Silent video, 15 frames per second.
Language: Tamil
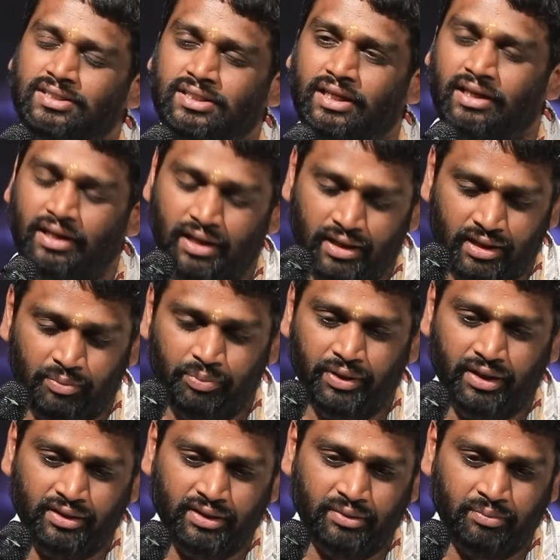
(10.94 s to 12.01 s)
காசு இல்லாத
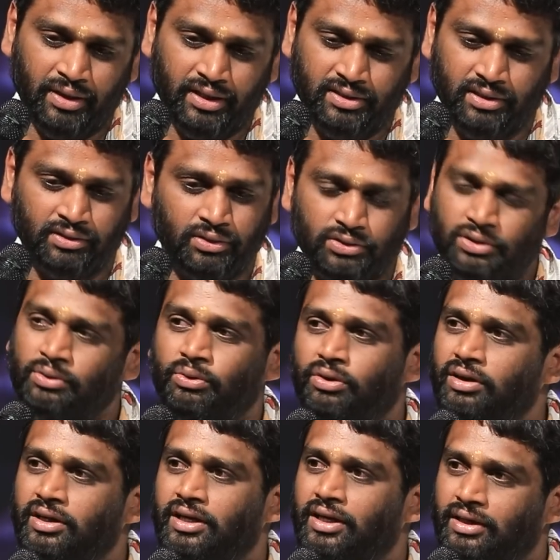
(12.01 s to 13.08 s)
இருந்த மாதிரி சந்தோஷம்
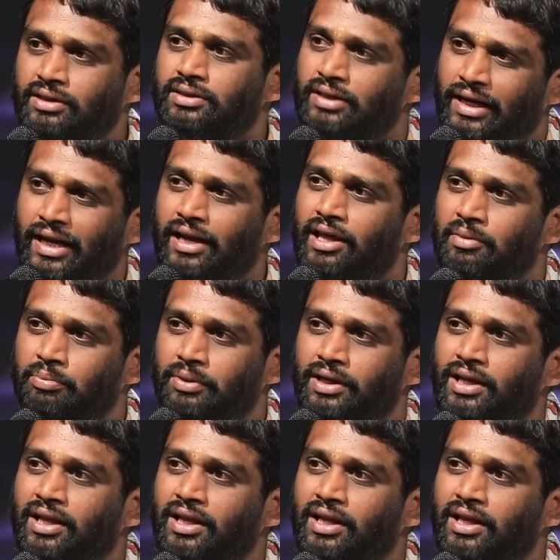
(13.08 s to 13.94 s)
கூட எனக்கு ரியலா இப்ப